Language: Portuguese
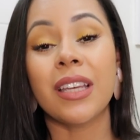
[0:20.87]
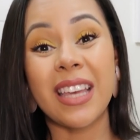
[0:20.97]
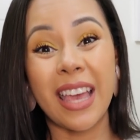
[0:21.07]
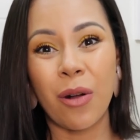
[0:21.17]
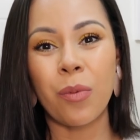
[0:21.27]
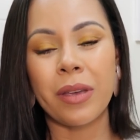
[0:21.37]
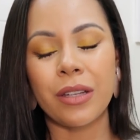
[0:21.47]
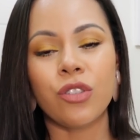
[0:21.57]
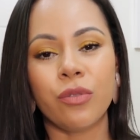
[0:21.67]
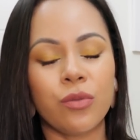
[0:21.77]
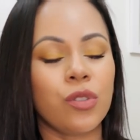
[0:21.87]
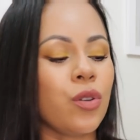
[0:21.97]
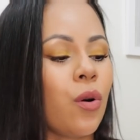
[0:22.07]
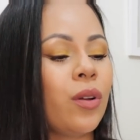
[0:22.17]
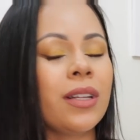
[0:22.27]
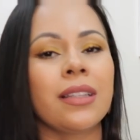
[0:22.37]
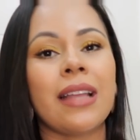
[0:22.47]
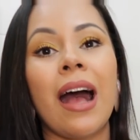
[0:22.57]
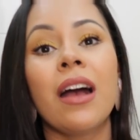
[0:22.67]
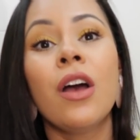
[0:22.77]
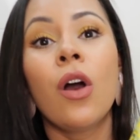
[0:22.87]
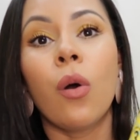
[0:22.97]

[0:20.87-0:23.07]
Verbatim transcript: que realmente funciona, tá?